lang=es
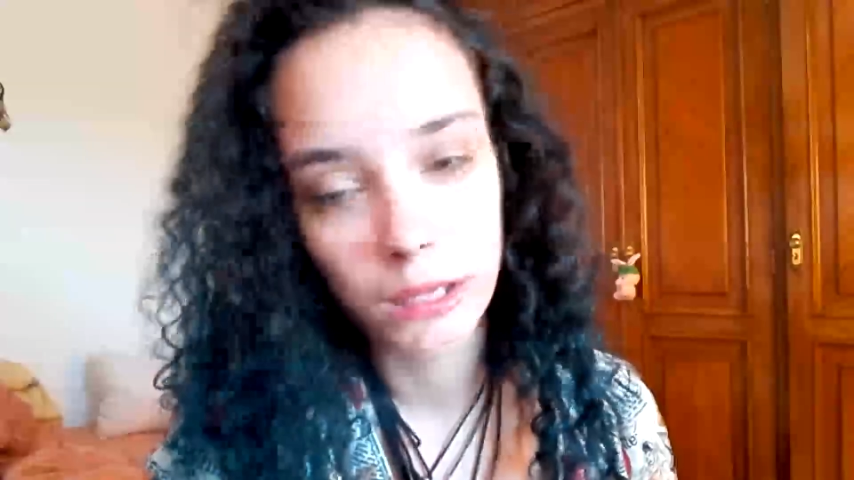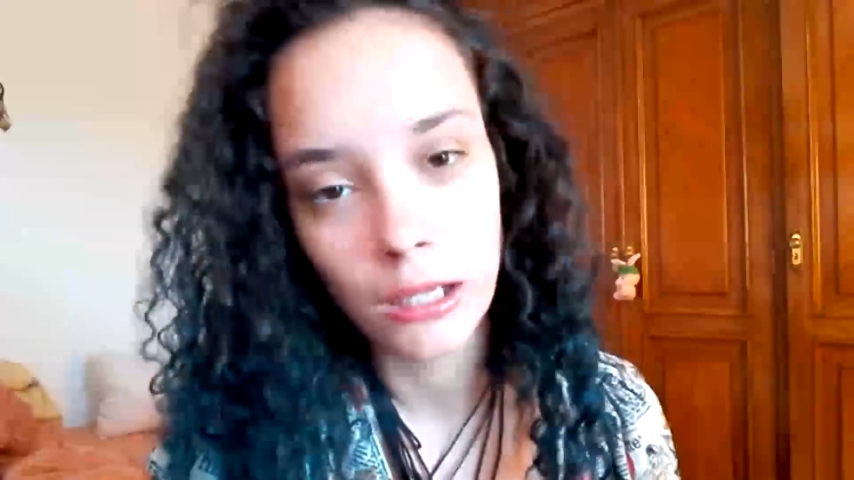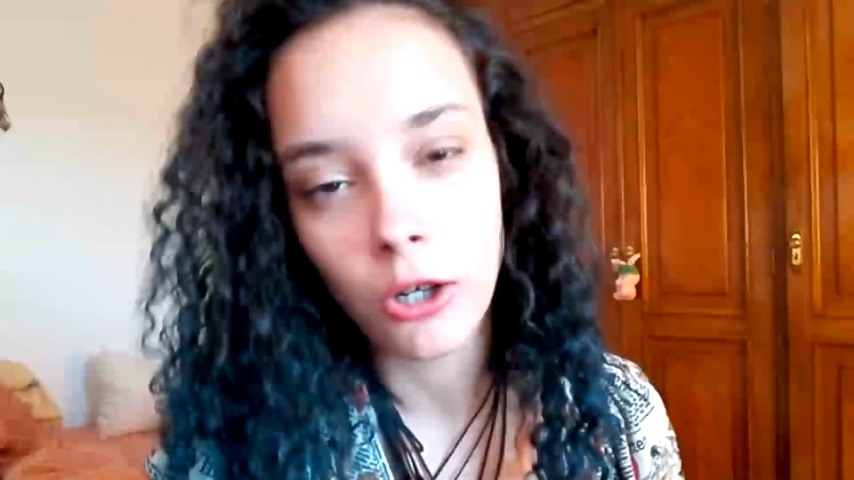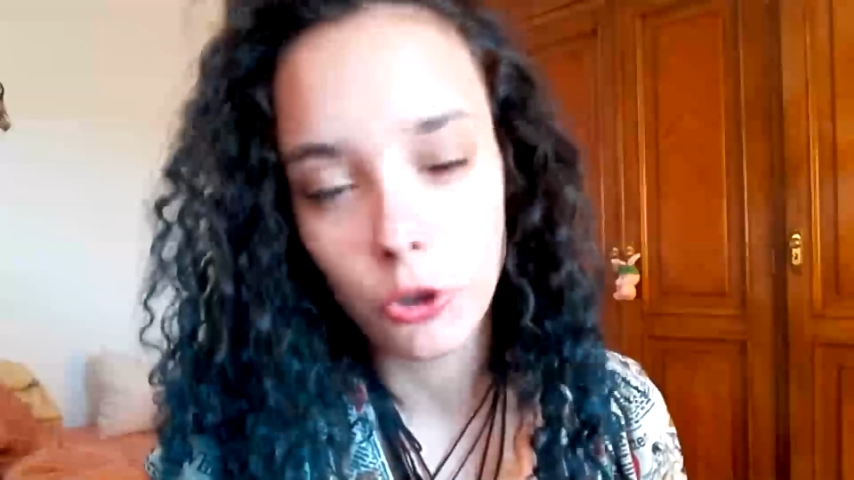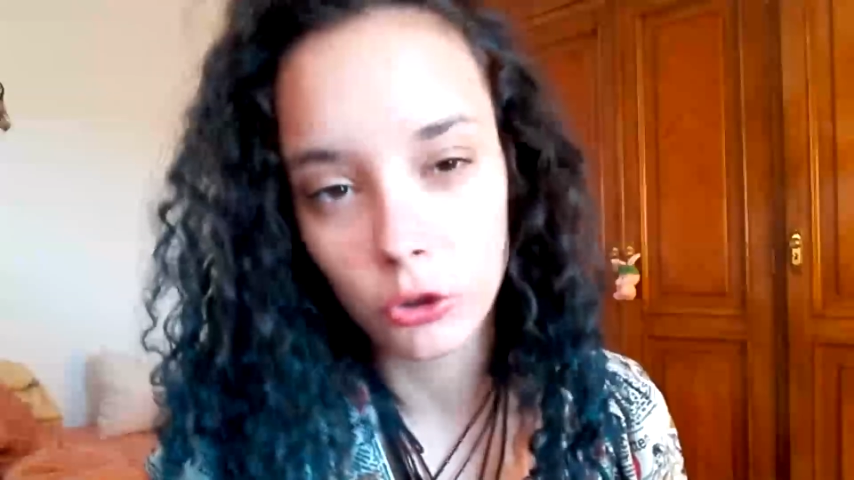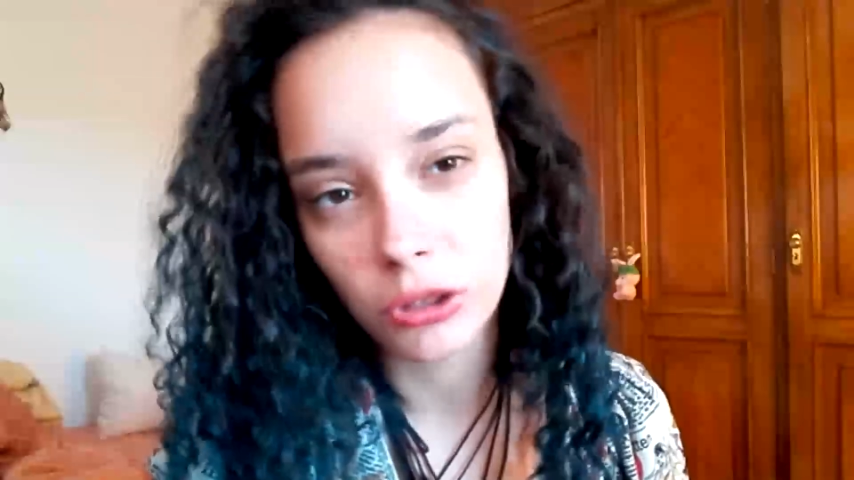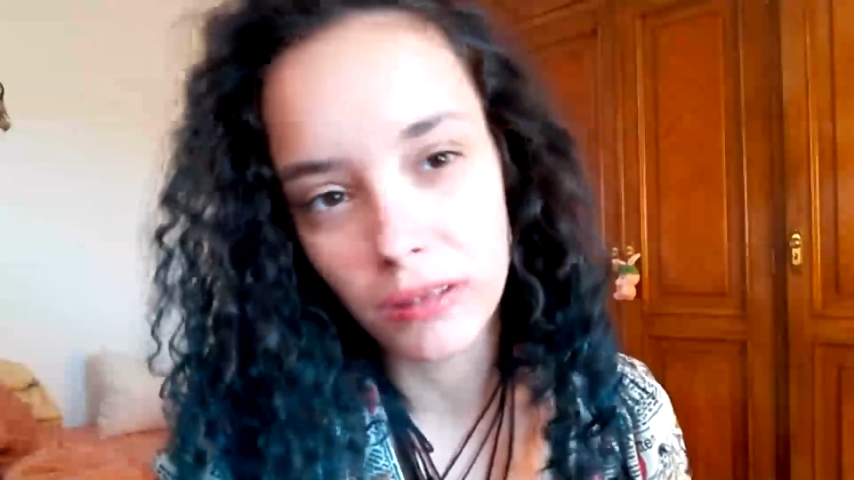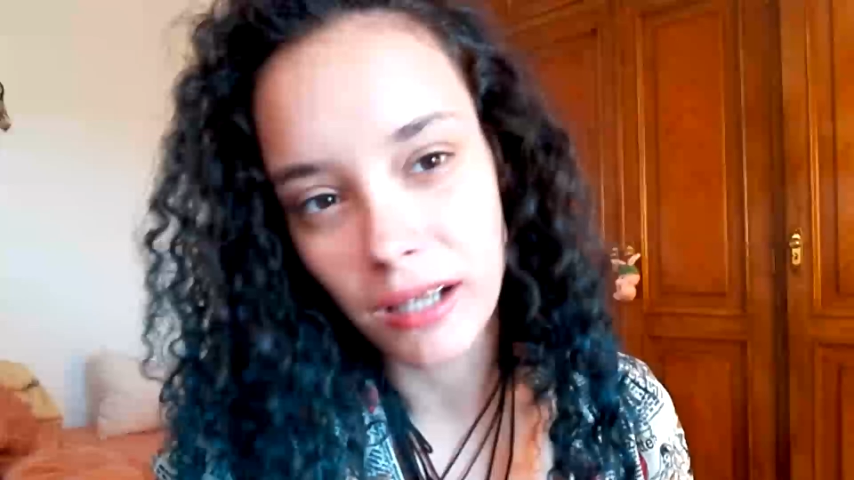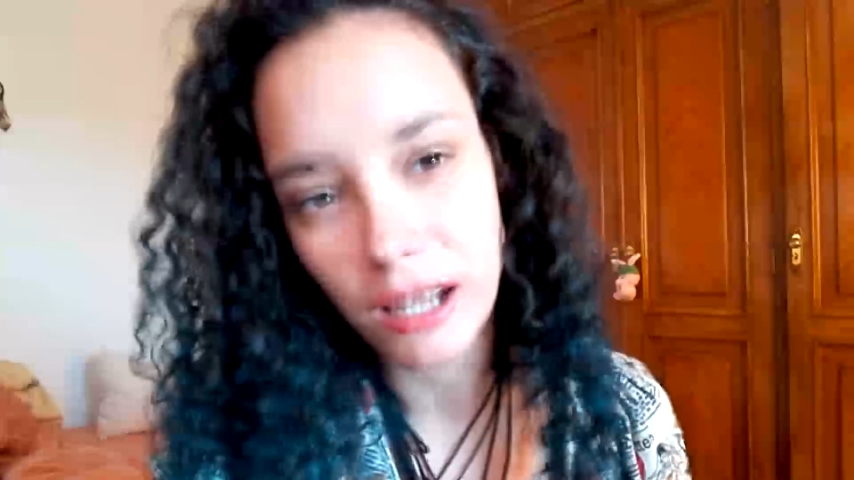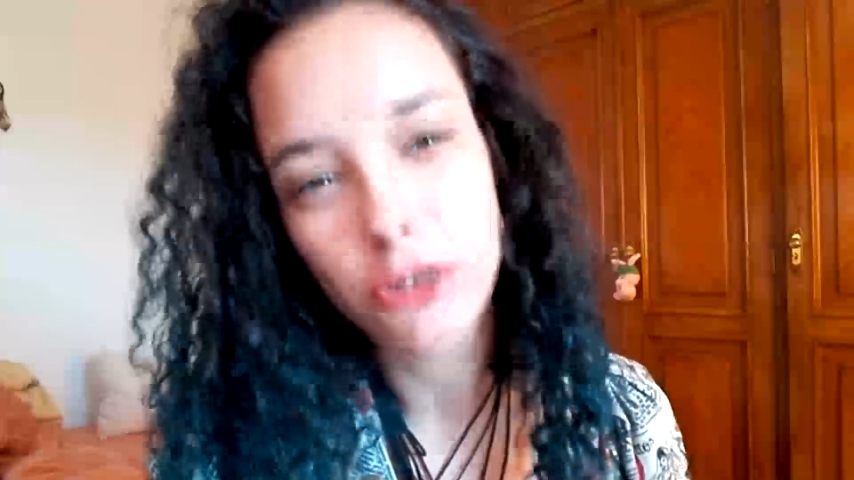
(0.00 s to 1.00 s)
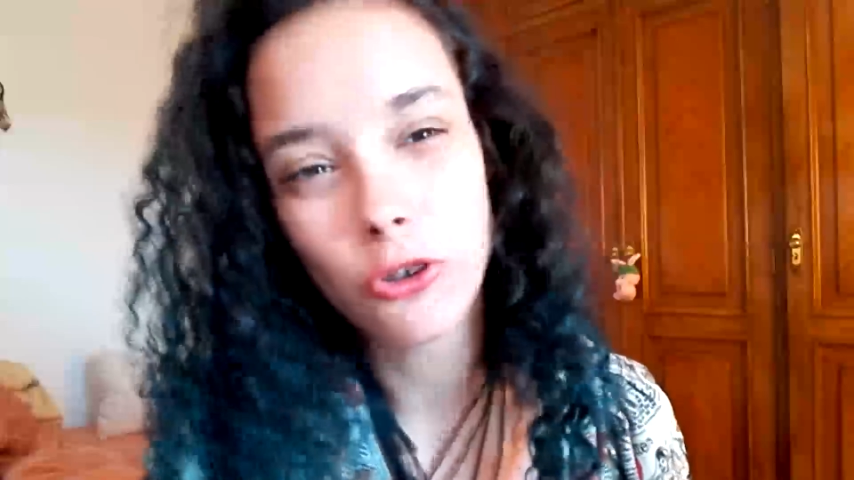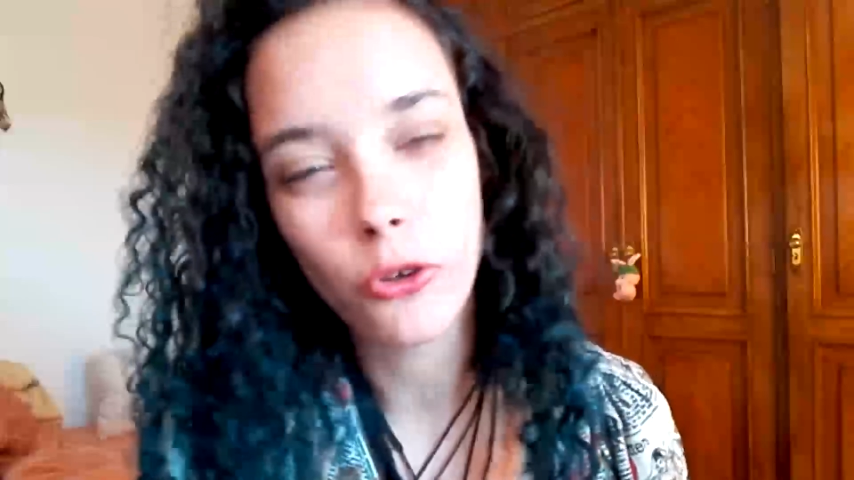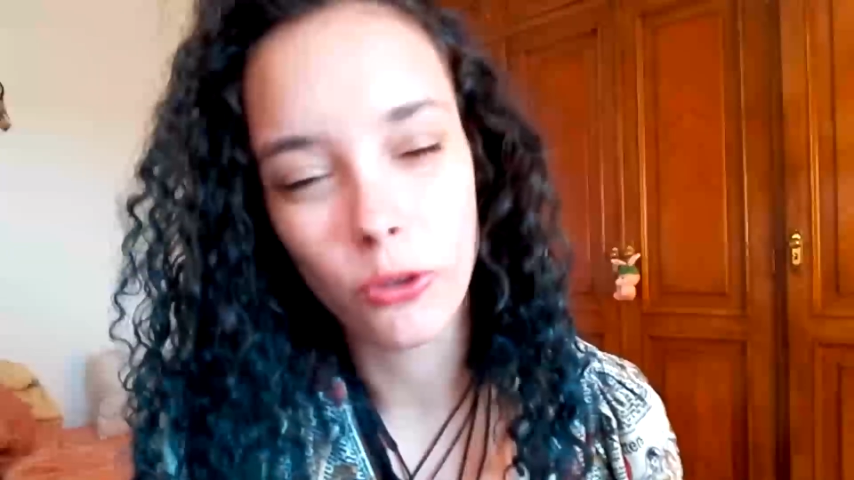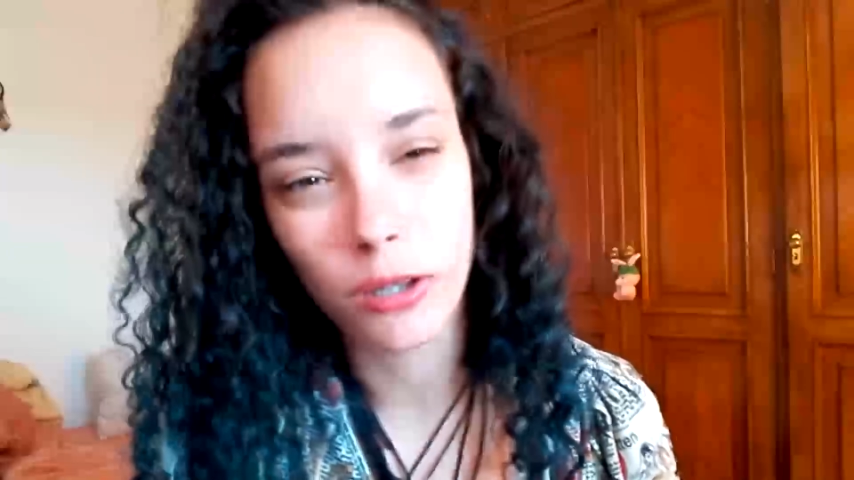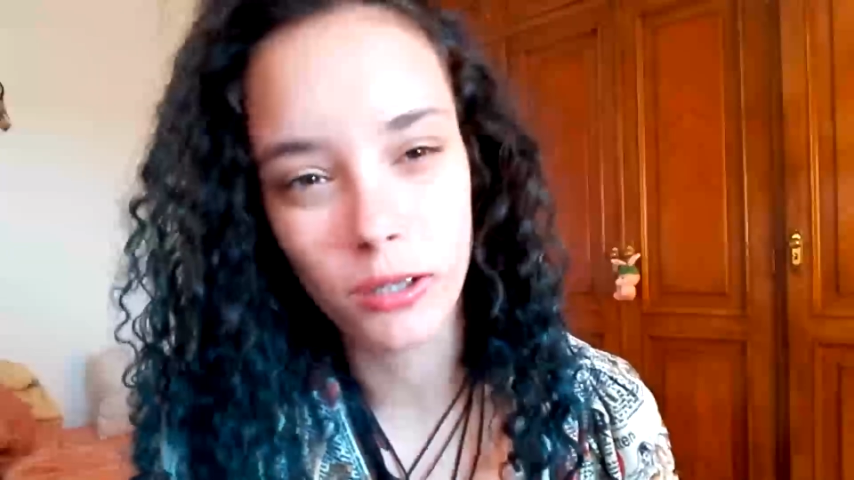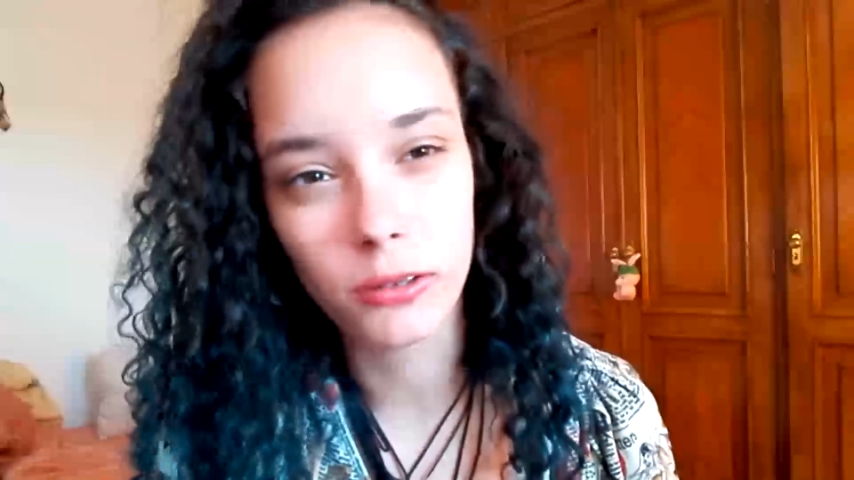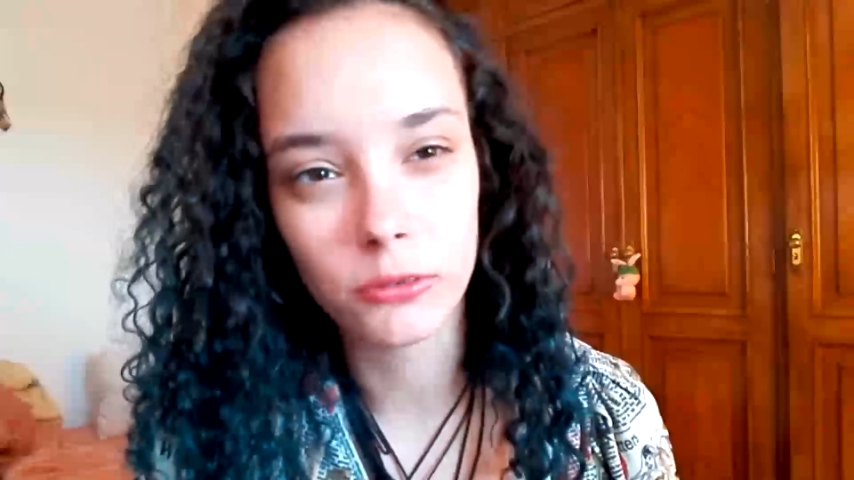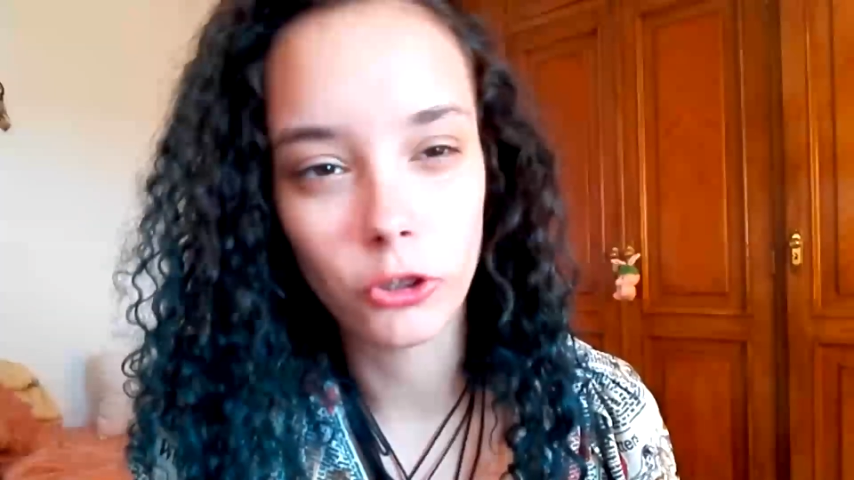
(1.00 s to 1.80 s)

os contestaré a todos, creo,